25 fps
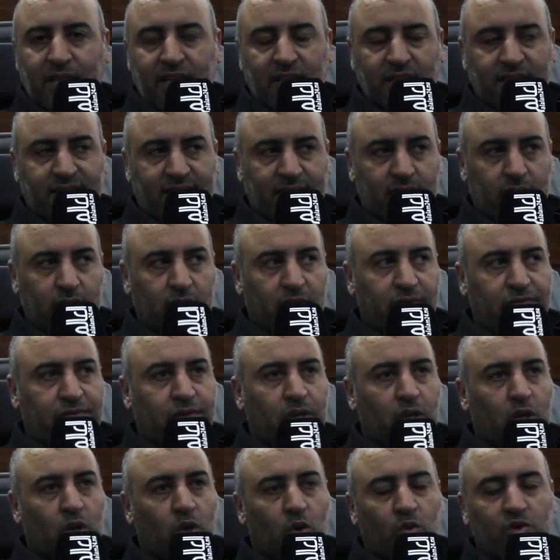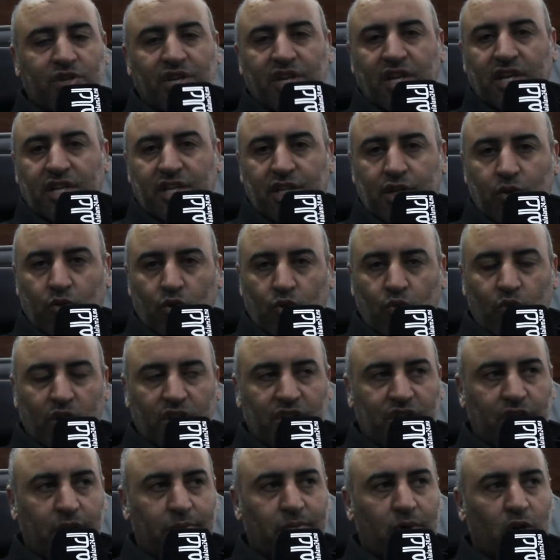الاستئناف وتنأديو
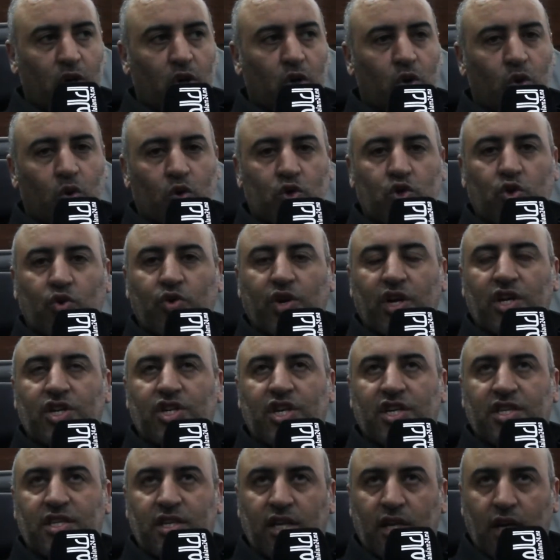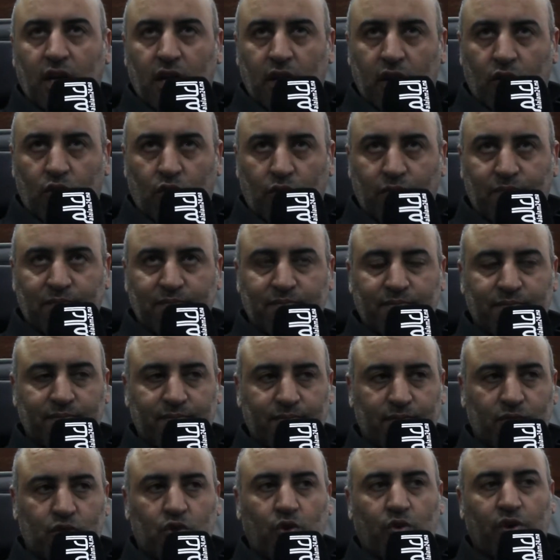الواجب وشكرا جزيلا لكم
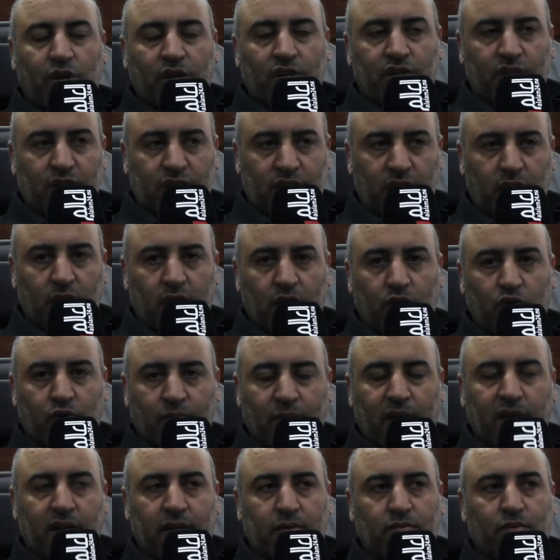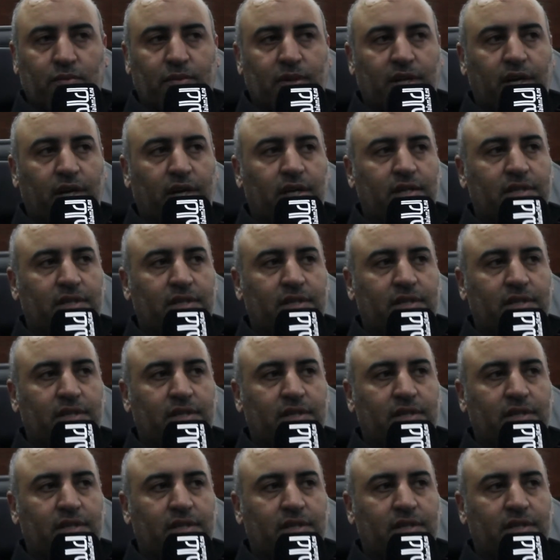شكرا جزيلا لكم على هذه المبادره